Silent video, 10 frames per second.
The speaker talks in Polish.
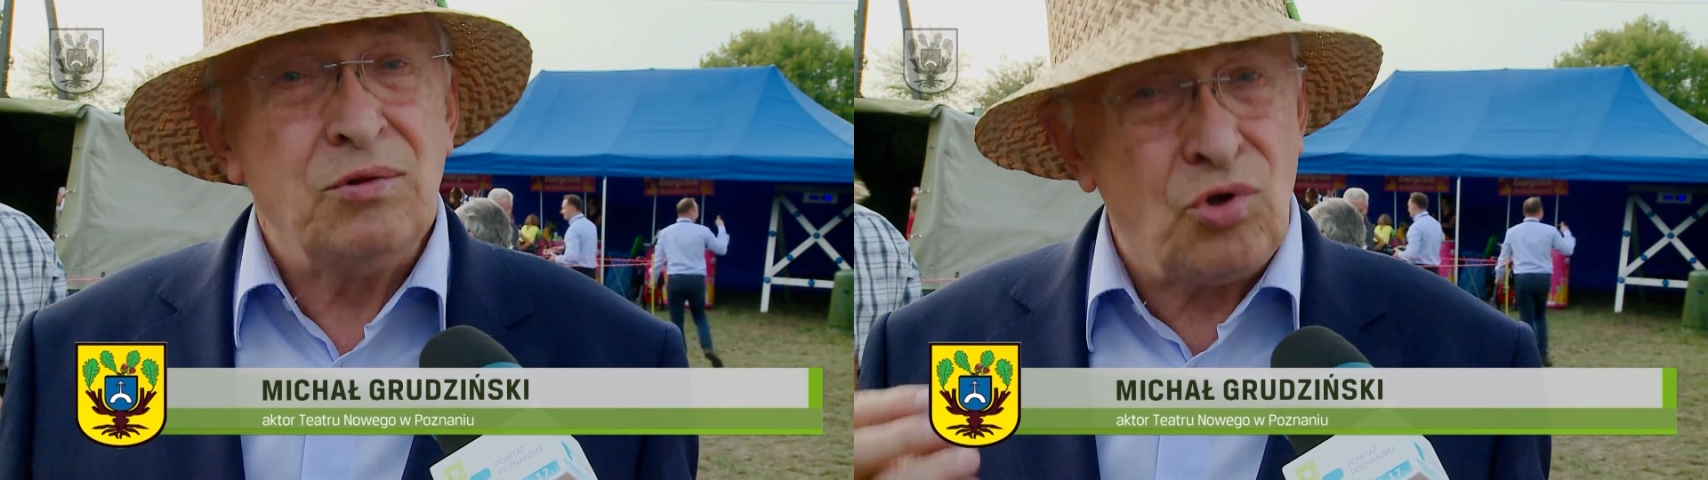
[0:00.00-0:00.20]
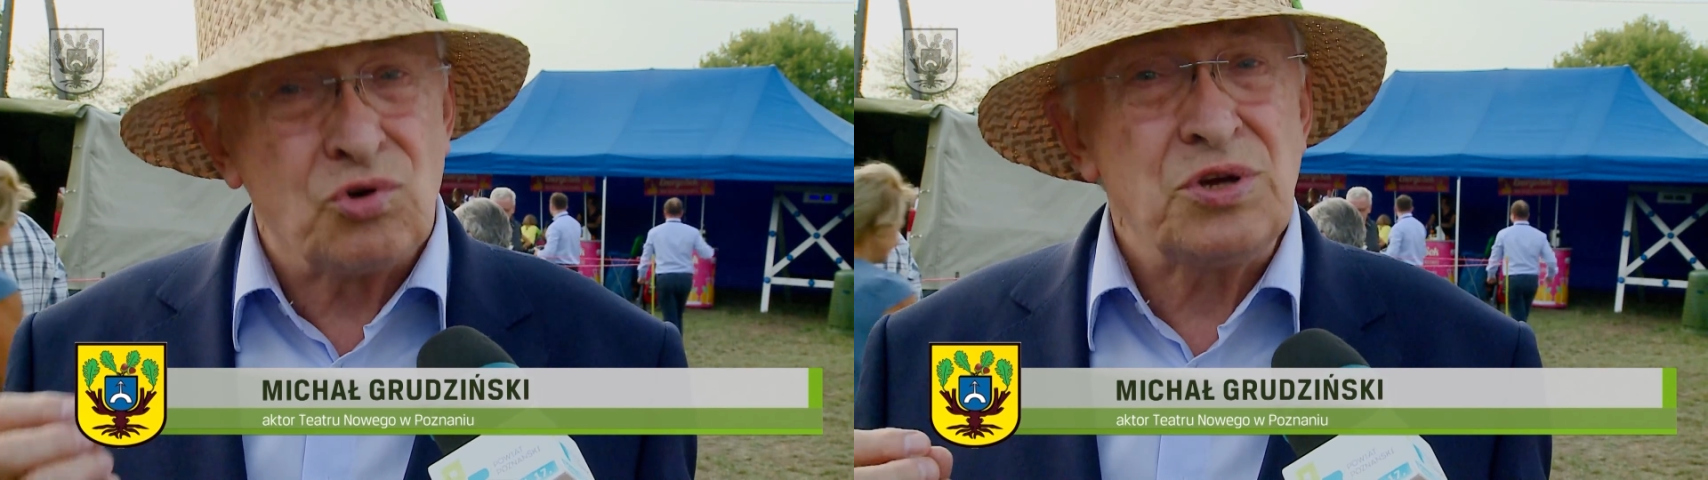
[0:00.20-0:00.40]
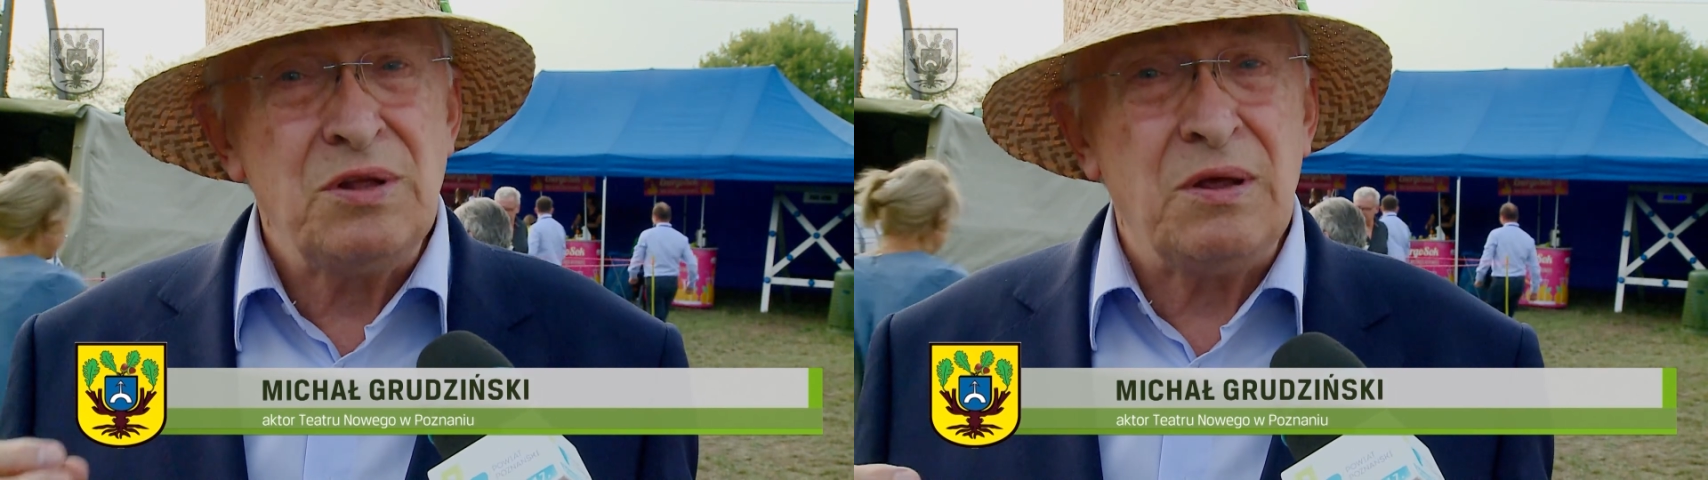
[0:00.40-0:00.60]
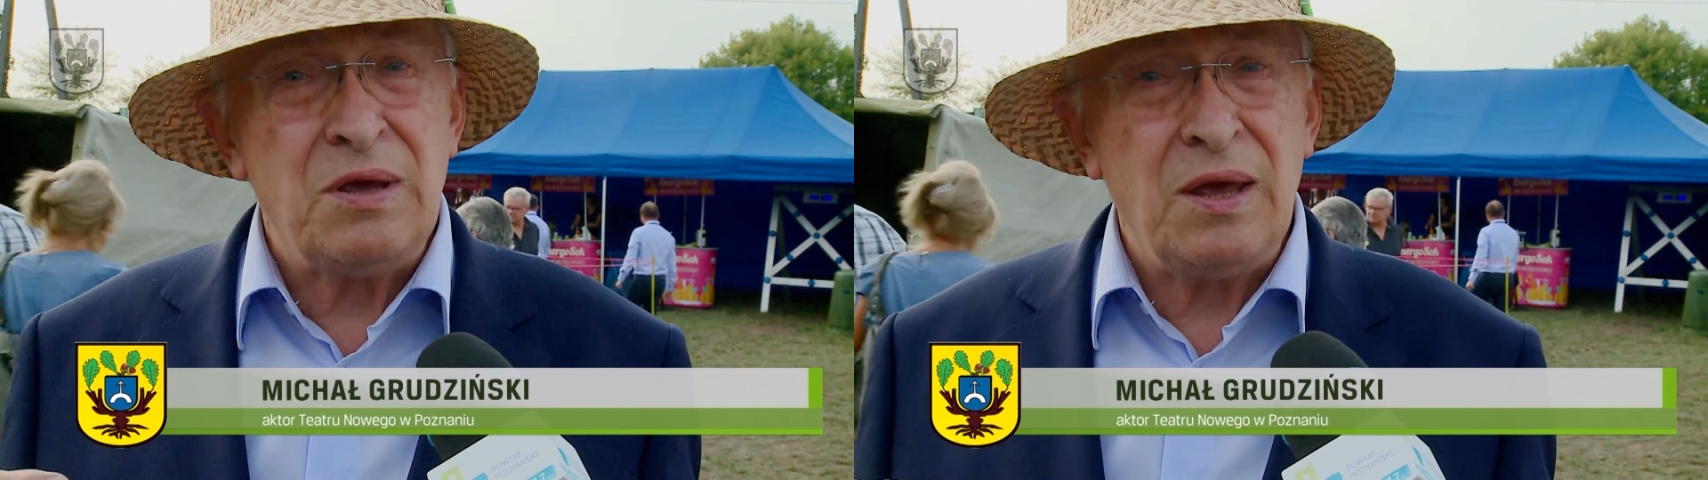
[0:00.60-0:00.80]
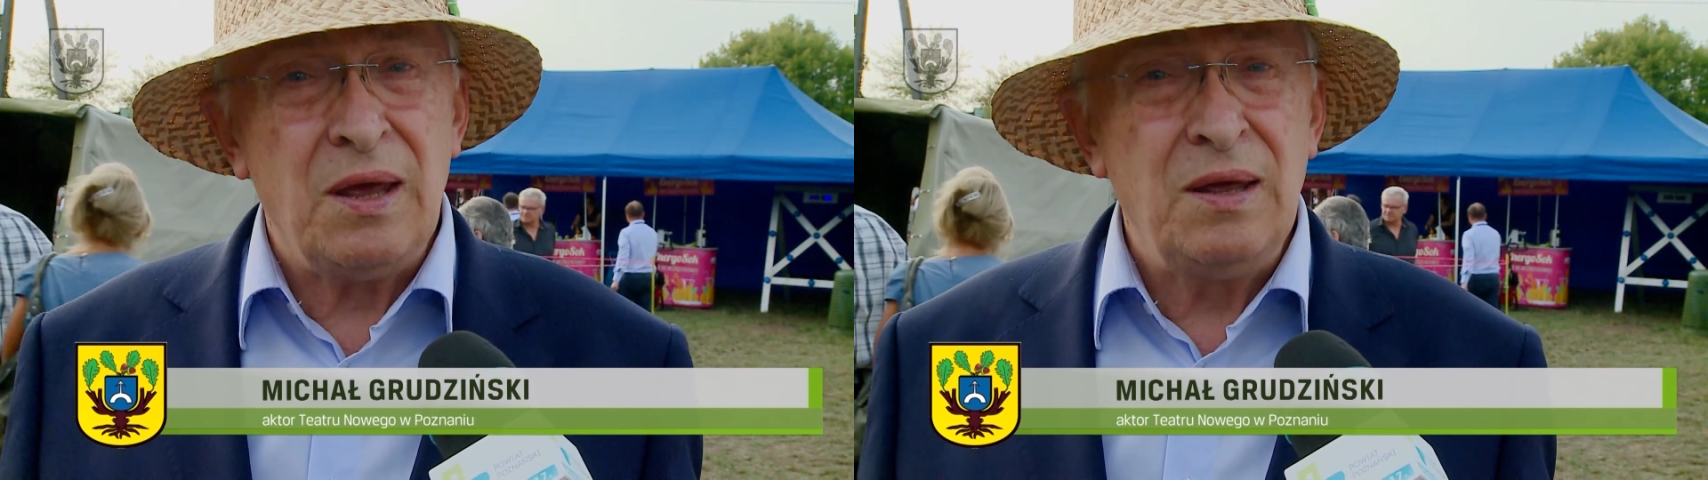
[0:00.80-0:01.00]

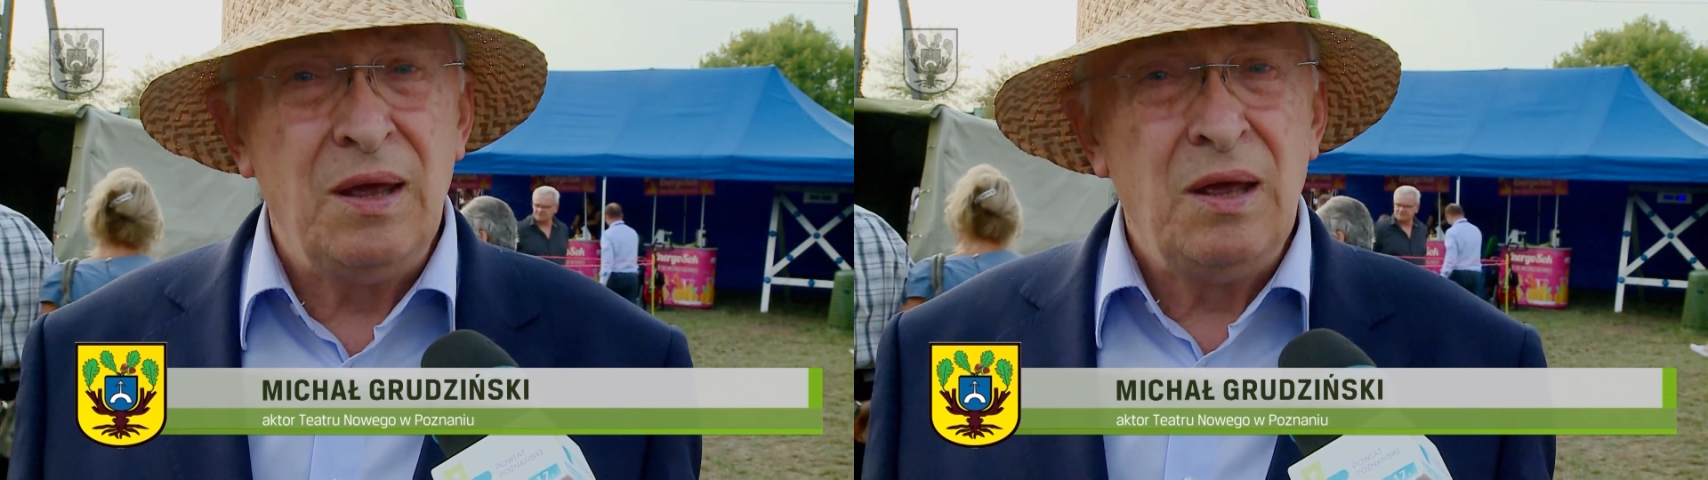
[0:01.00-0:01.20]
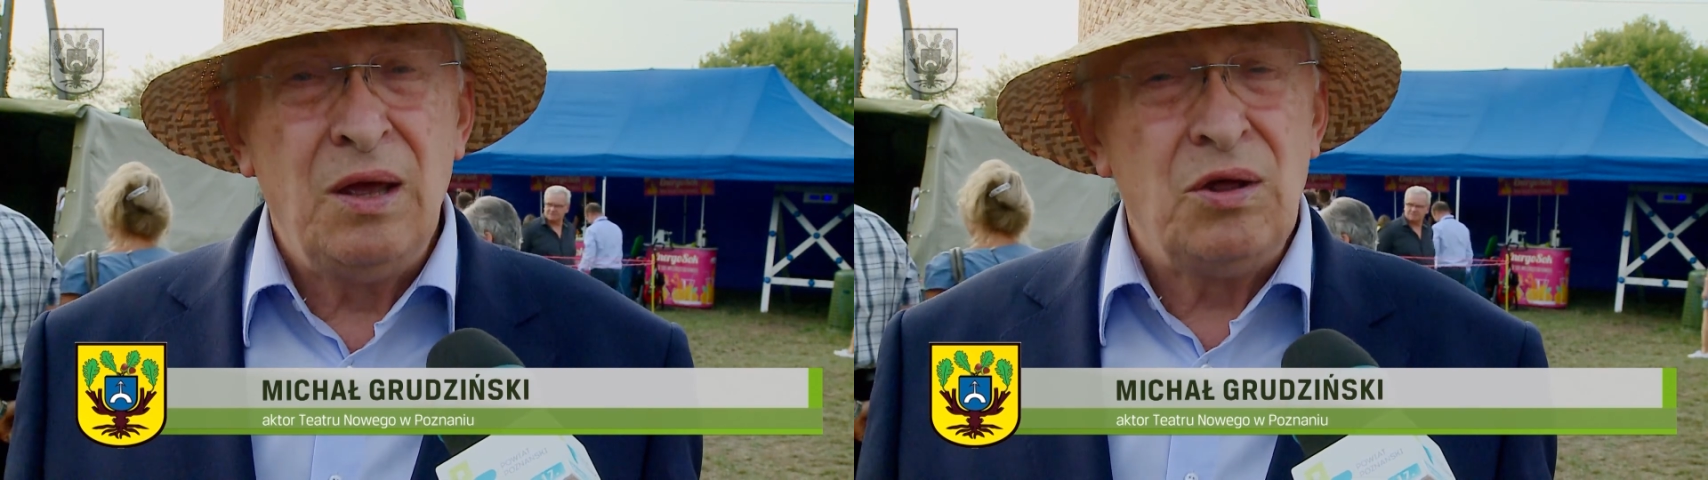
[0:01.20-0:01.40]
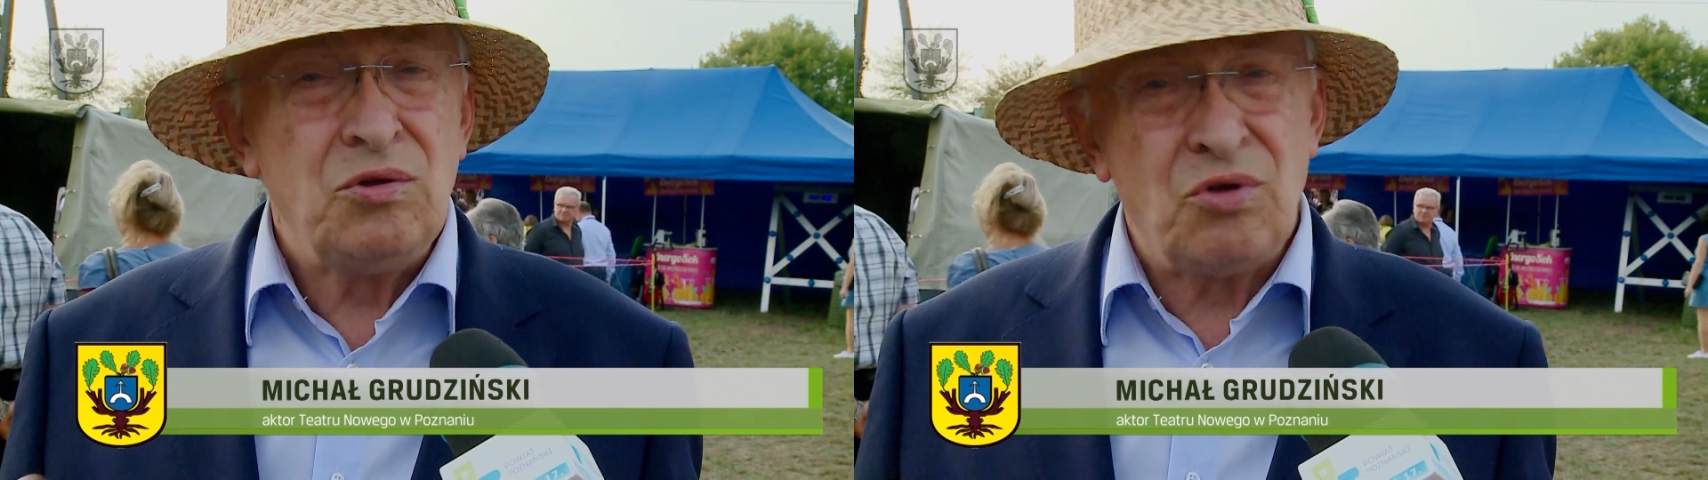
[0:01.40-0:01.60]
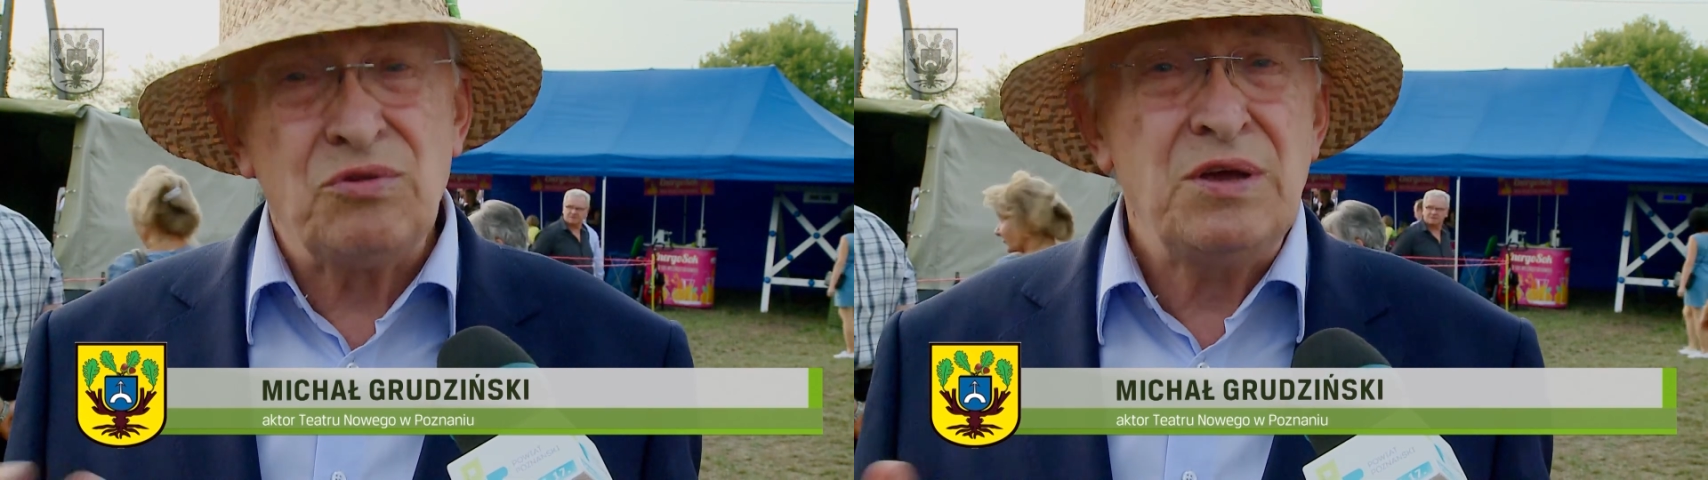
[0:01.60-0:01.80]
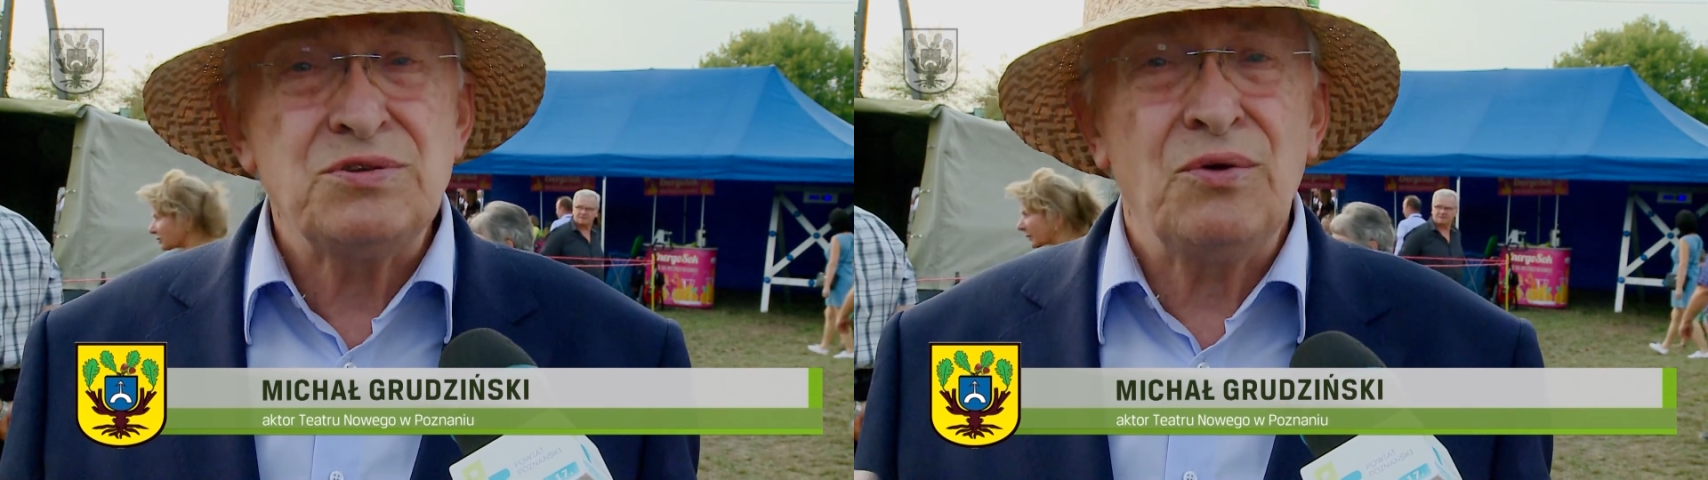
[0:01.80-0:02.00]
dożynki to nie